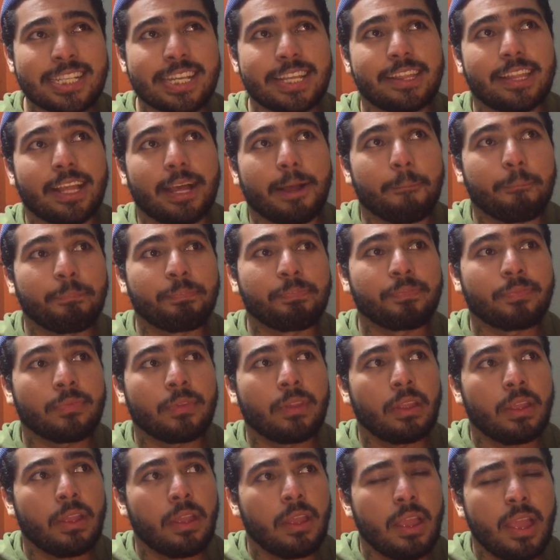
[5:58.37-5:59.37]
cita.
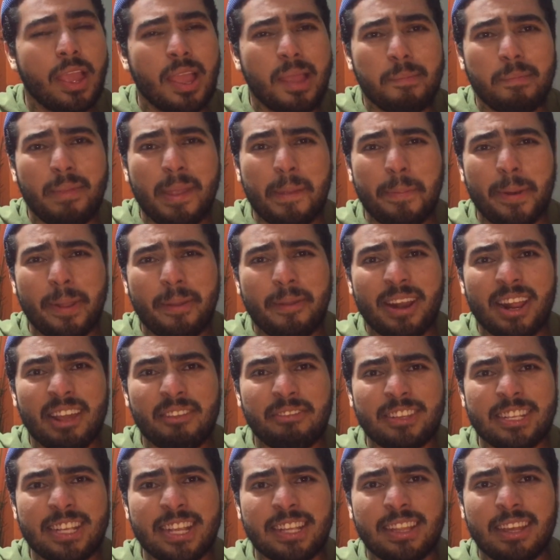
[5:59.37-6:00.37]
Mi
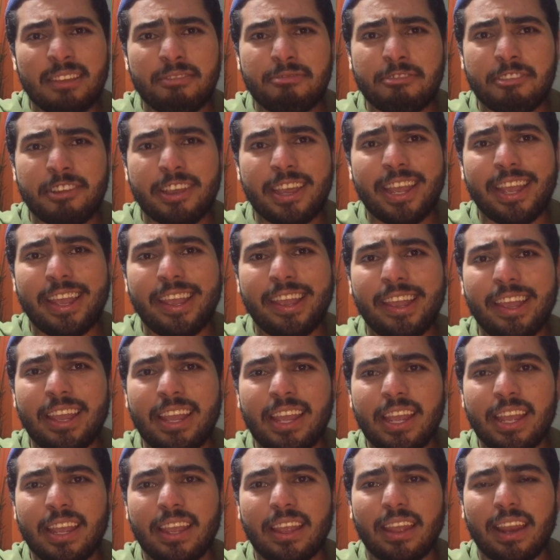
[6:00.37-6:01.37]
primera cita
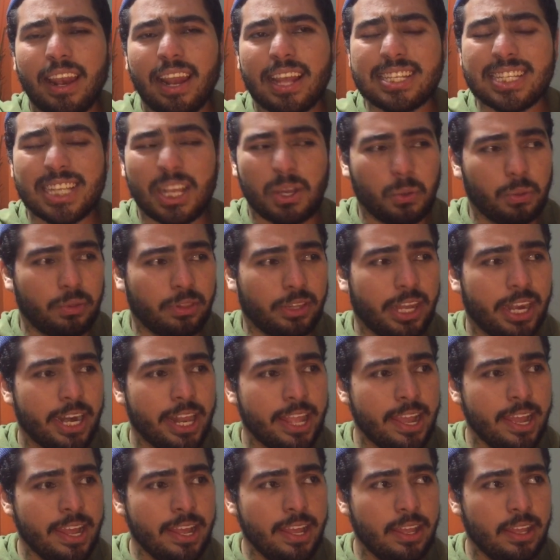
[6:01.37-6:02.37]
fue en la
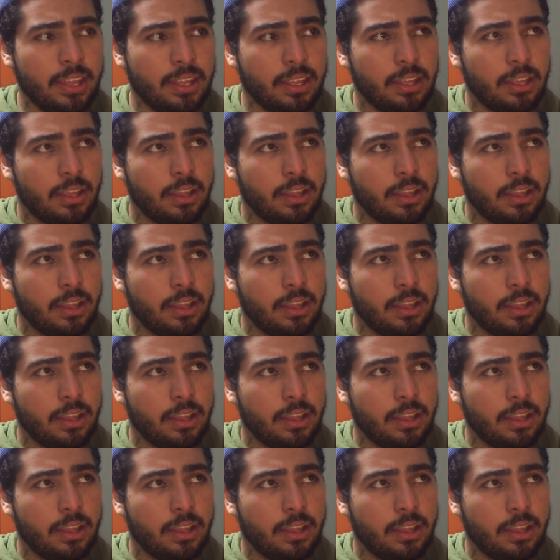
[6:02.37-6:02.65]
secundaria